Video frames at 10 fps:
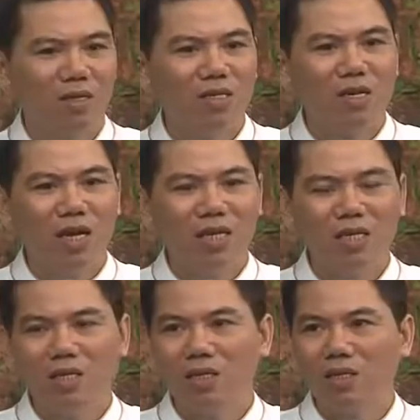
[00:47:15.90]
Trước đây
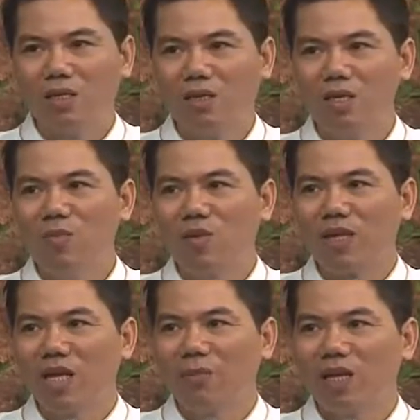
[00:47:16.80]
thì cứ 1
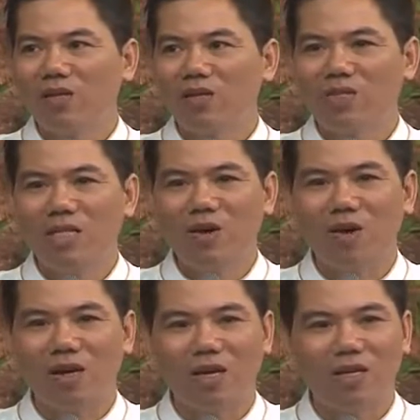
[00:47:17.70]
giờ đêm điện cho chị
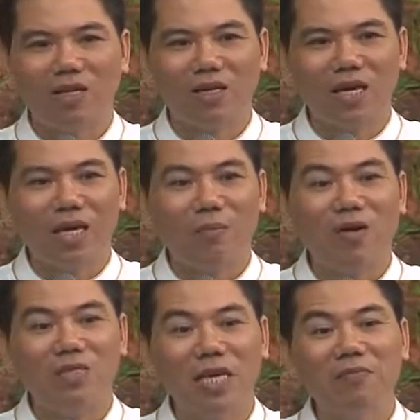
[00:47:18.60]
hỏi là
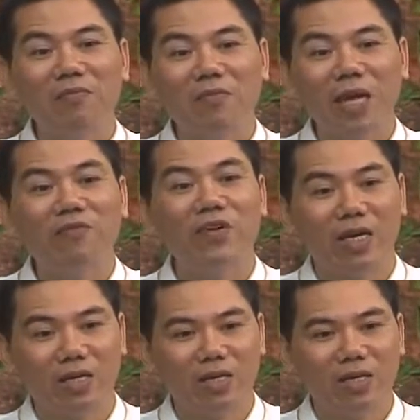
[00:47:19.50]
bao giờ em
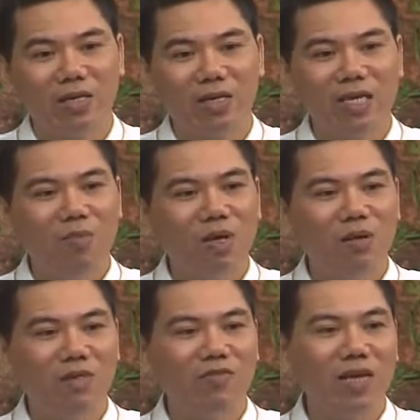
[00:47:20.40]
về. Nhưng
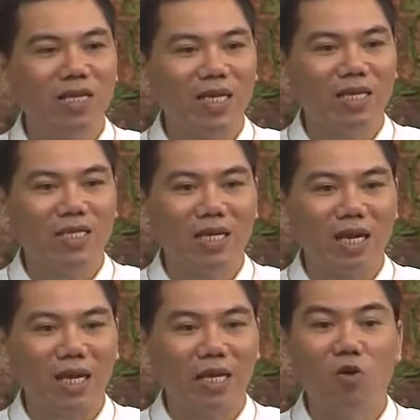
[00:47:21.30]
mà chị phát hiện ra thời gian
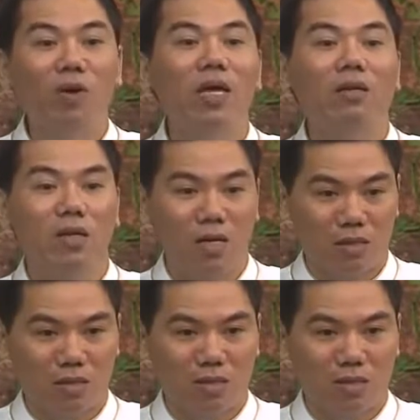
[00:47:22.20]
này anh không điện nữa.